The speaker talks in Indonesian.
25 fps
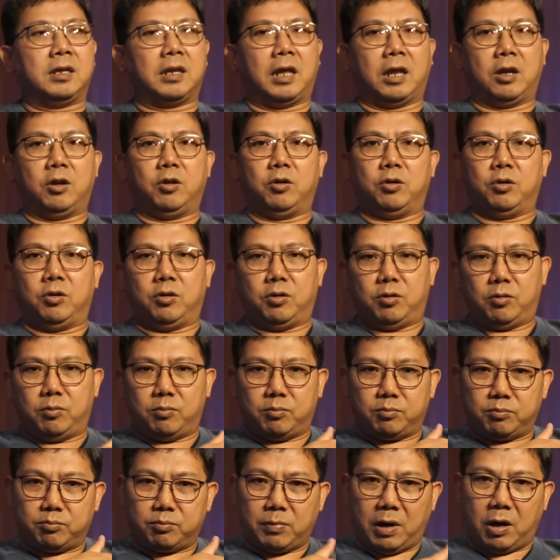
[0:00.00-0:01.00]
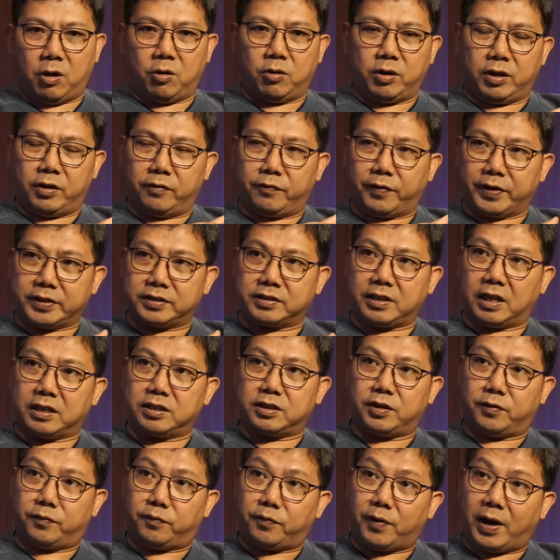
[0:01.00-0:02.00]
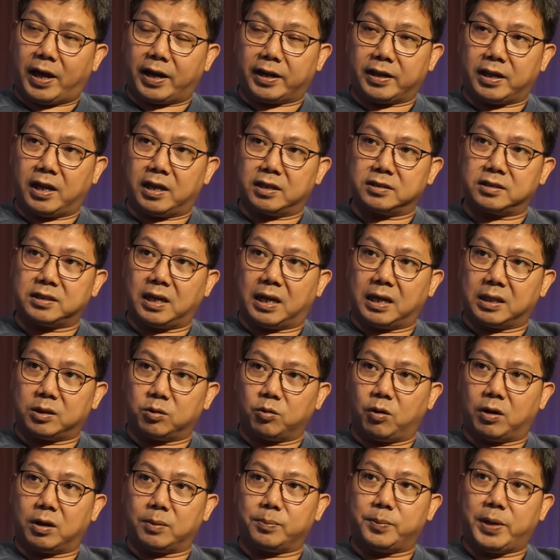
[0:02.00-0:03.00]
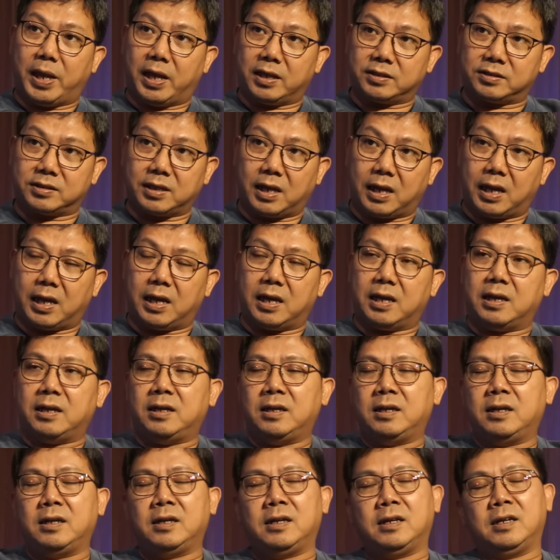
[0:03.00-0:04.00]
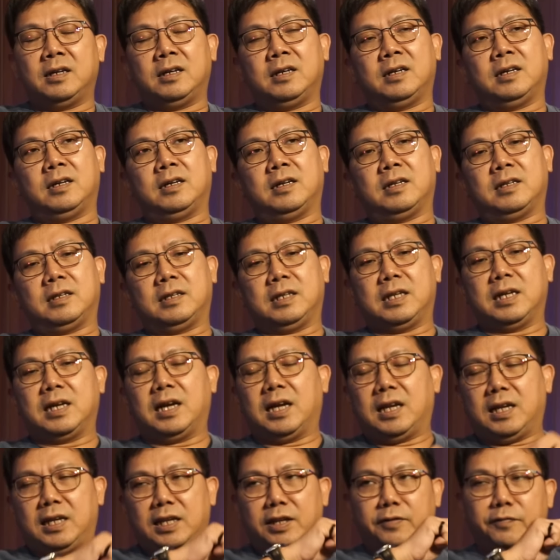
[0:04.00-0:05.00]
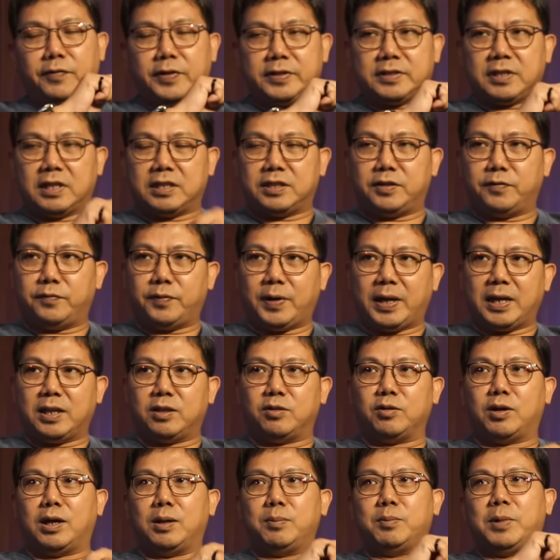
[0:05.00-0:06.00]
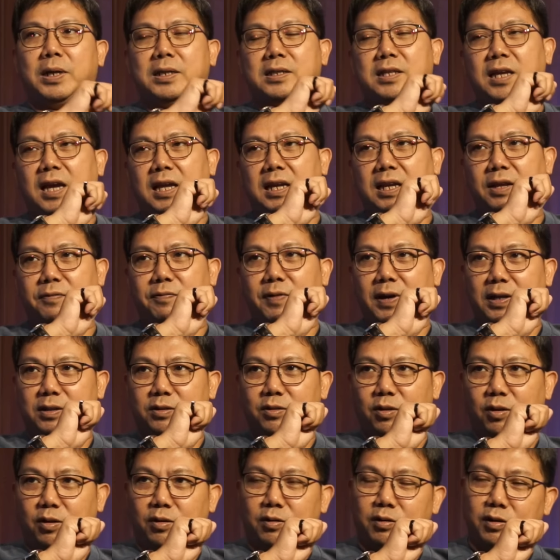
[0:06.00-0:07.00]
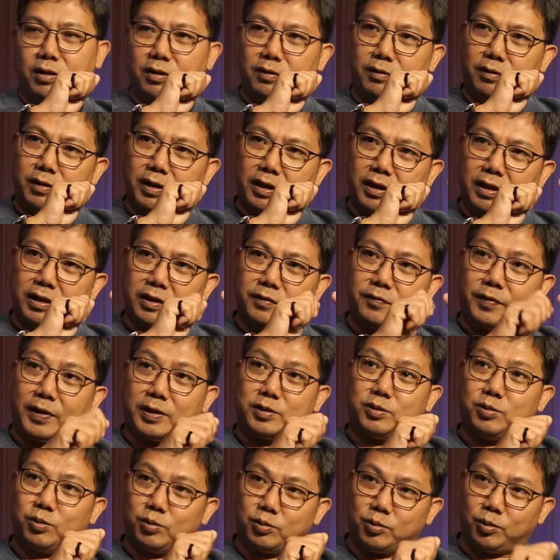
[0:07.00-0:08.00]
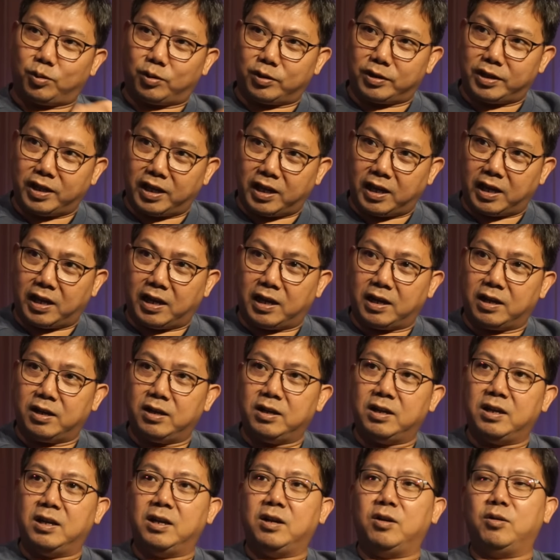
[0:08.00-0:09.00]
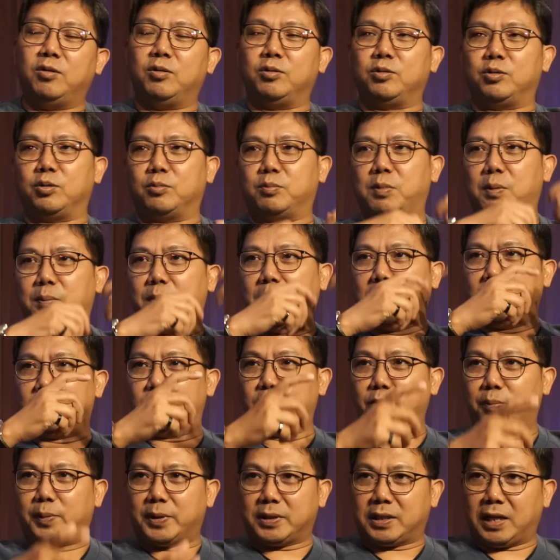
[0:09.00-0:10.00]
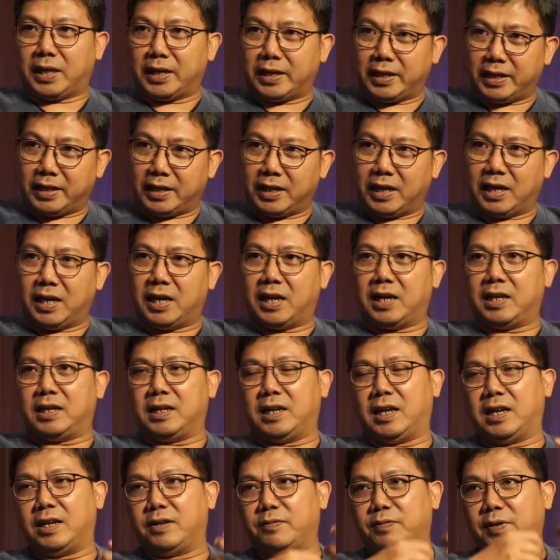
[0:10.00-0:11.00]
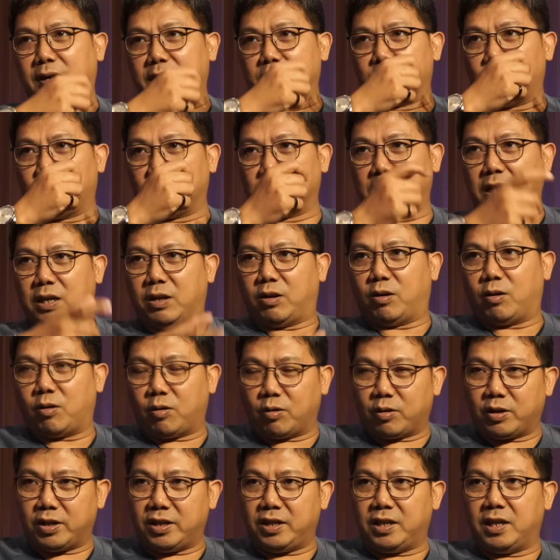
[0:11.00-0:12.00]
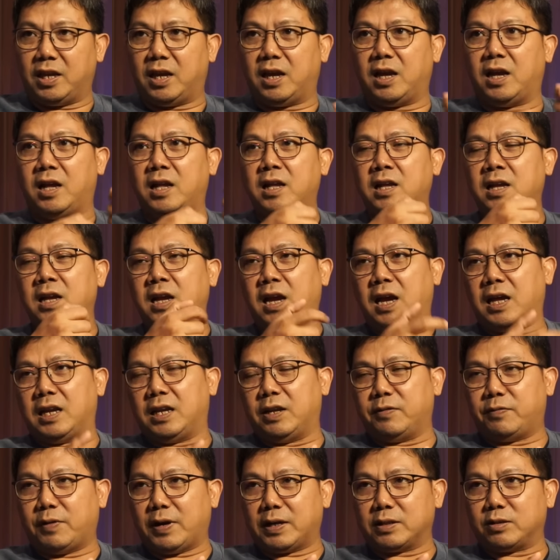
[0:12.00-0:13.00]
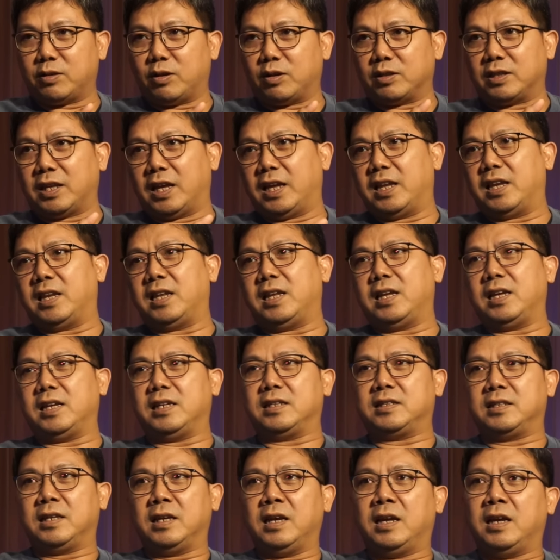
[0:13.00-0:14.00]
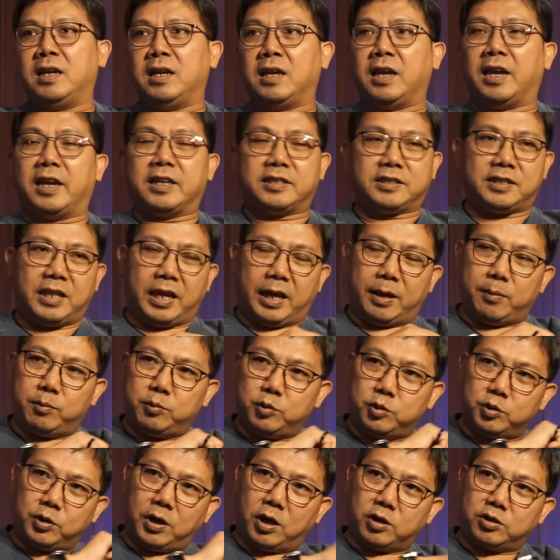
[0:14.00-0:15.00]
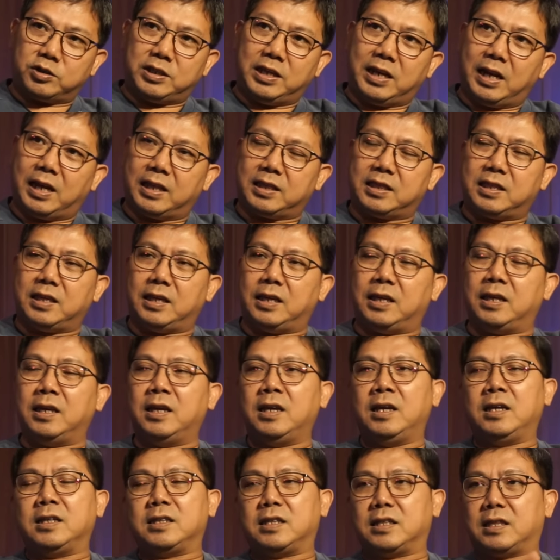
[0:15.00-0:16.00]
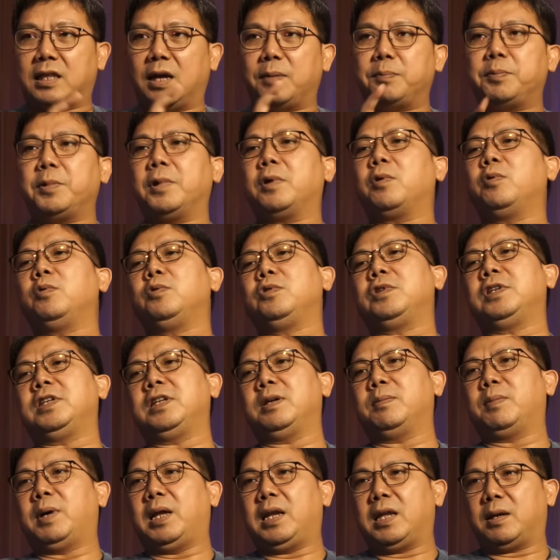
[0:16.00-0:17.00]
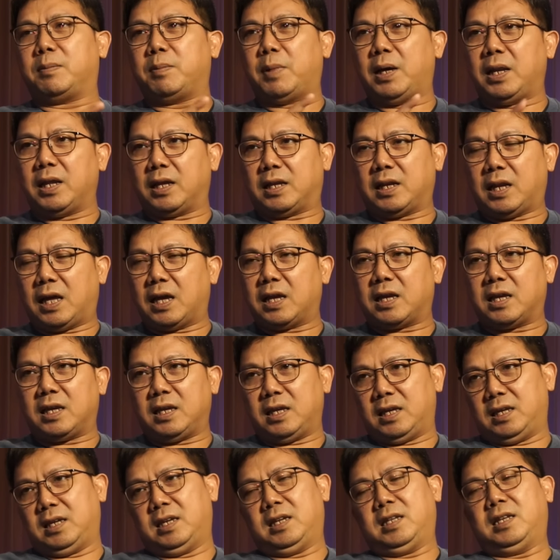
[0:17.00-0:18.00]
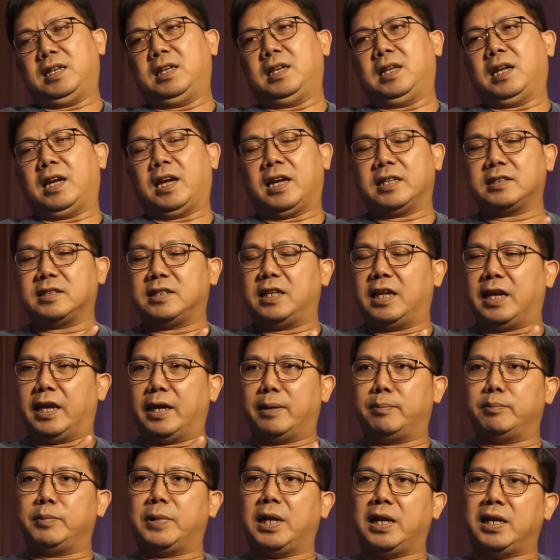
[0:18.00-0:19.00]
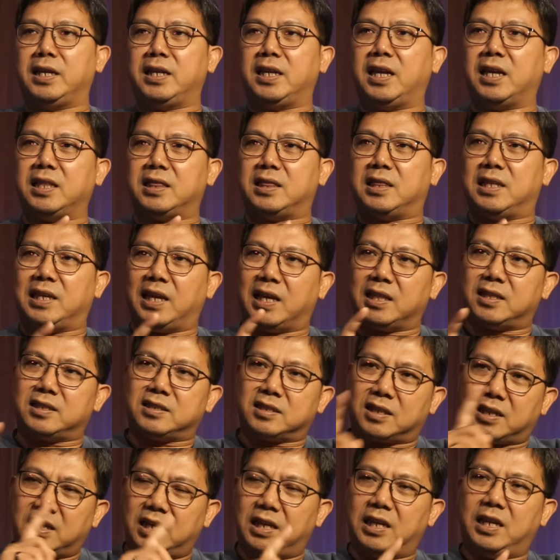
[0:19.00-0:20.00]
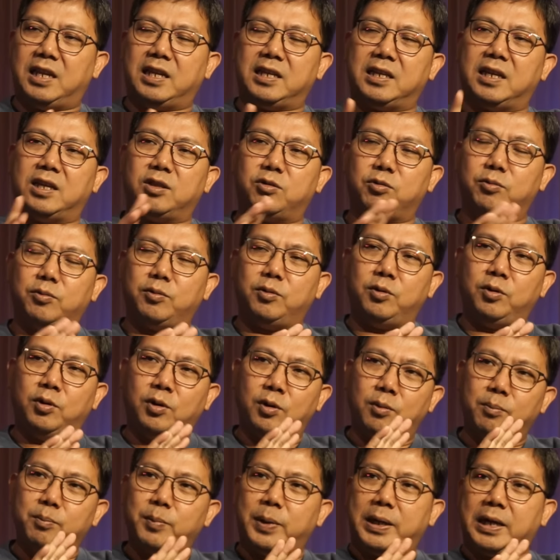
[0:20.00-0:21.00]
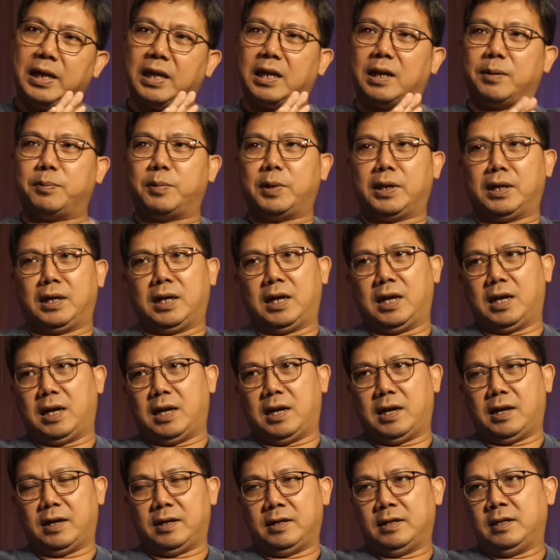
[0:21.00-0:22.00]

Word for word: lalu mau investasi VAR yang sangat luar biasa. Hmm. Dengan investasi VAR itu kan berarti ada faktor infrastrukturnya ya. untuk membantu pertandingan, ada faktor teknologinya, SDM ada faktor juga. teknis, SDM juga harus dilatih. Hmm. Tetapi kuncinya balik-balik lagi, SDM dan niat-niat sekelilingnya itu benar apa enggak?